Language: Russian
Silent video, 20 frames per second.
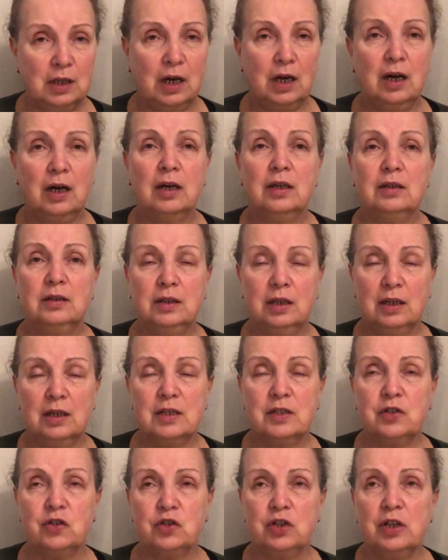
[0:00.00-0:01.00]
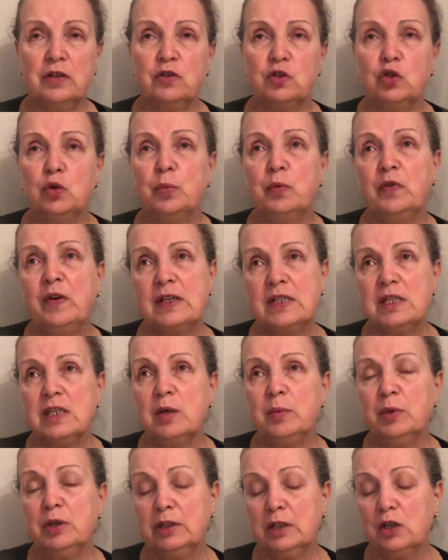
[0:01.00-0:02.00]
Да, да, совершенно. Чтобы у вас
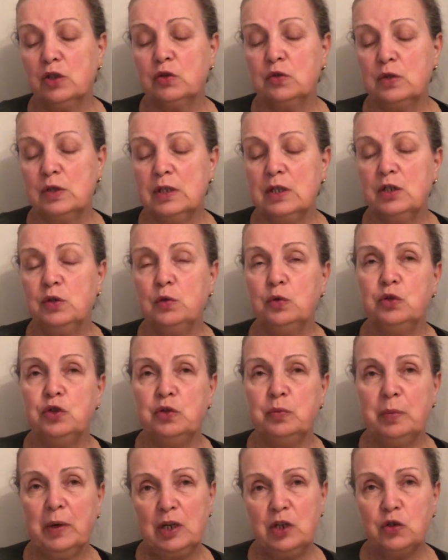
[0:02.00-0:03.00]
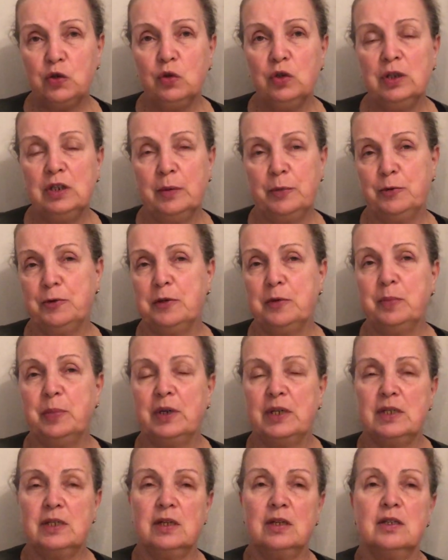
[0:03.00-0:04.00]
не было так, что здесь очень большое, допустим,
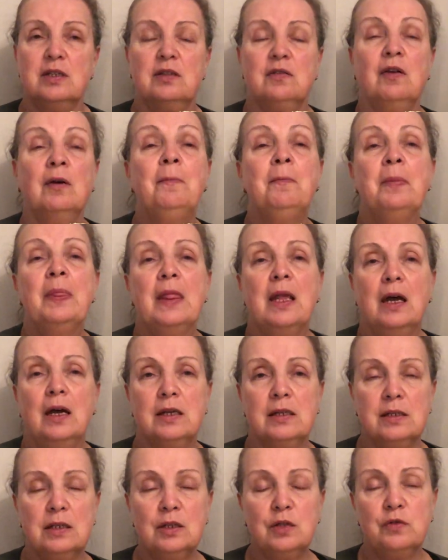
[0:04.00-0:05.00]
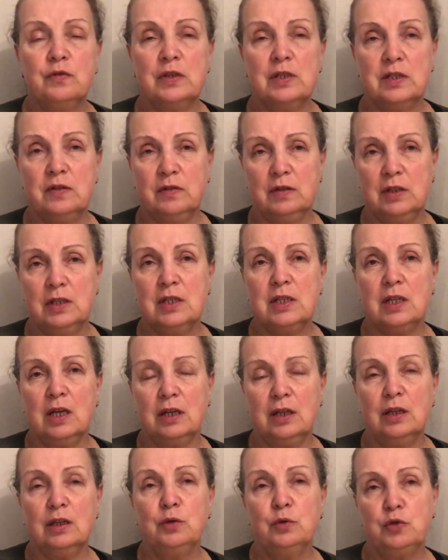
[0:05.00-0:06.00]
пространство, а здесь у вас цветы
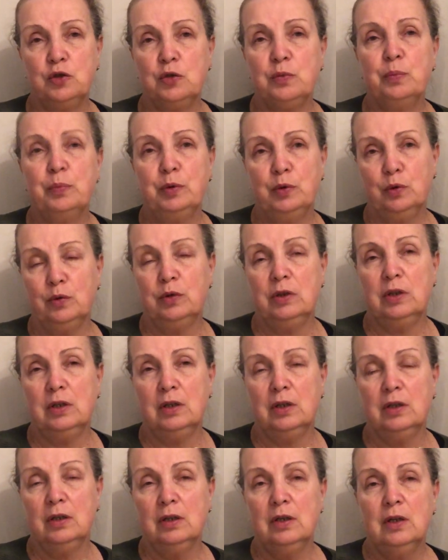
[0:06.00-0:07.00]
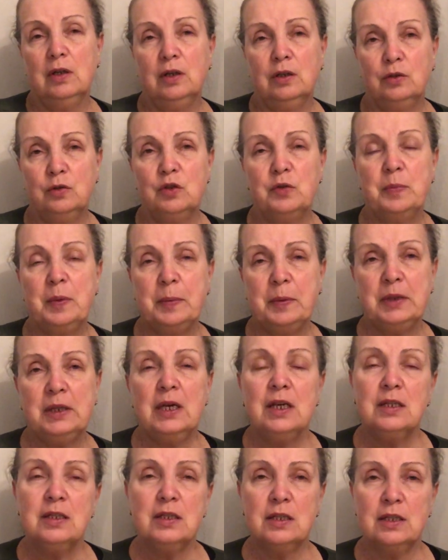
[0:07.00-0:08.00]
стоят очень плотно. То есть
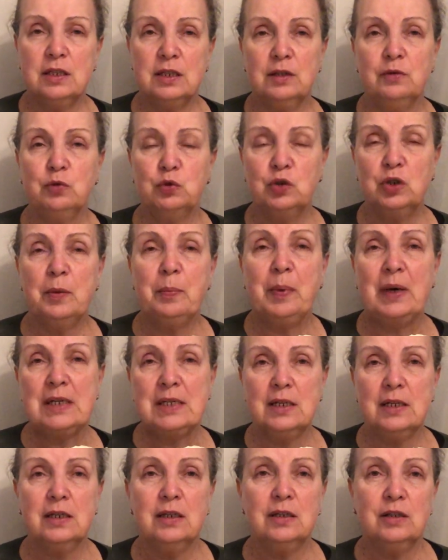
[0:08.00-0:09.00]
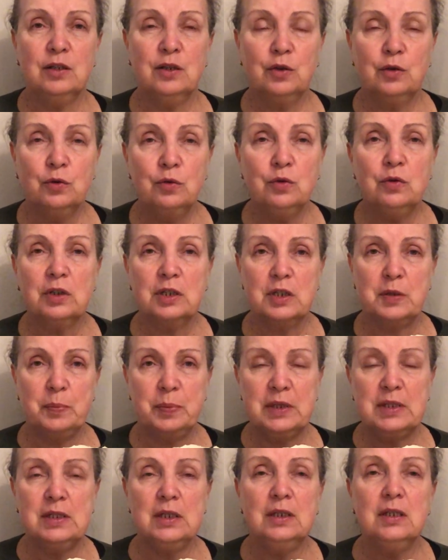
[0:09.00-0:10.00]
попытайтесь и уже последний круг
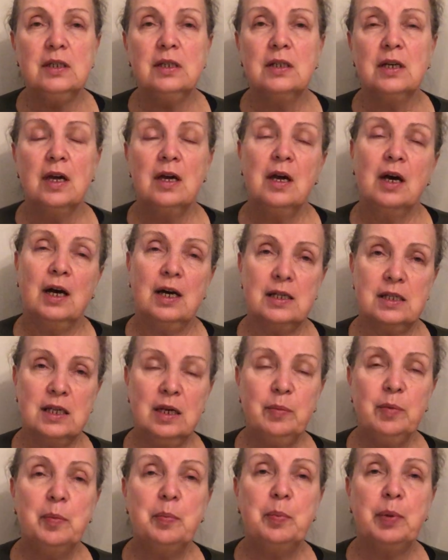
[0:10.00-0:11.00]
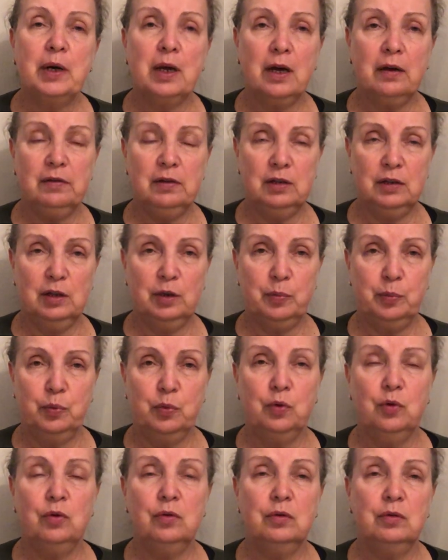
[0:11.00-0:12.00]
распределить хотя бы правильно
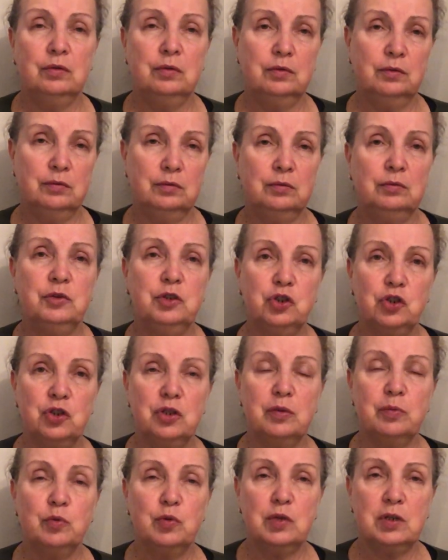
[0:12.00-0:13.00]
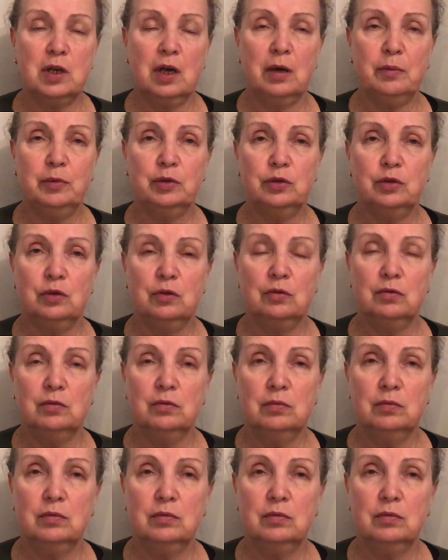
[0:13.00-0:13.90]
по нижнему диаметру